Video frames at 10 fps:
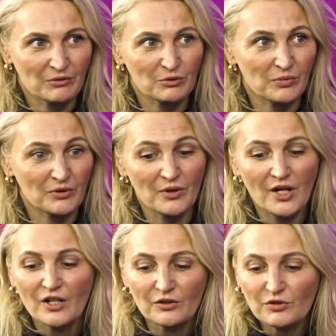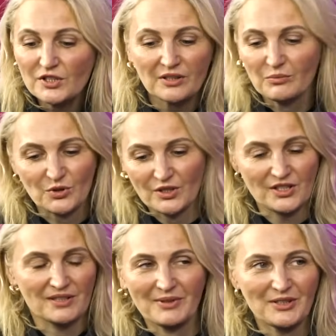zawód, bo no, wszystkim można
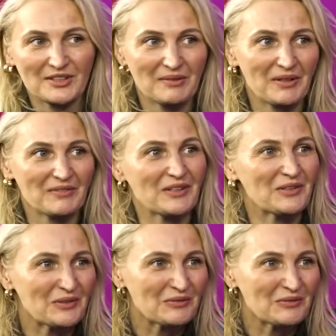się zmęczyć, naprawdę.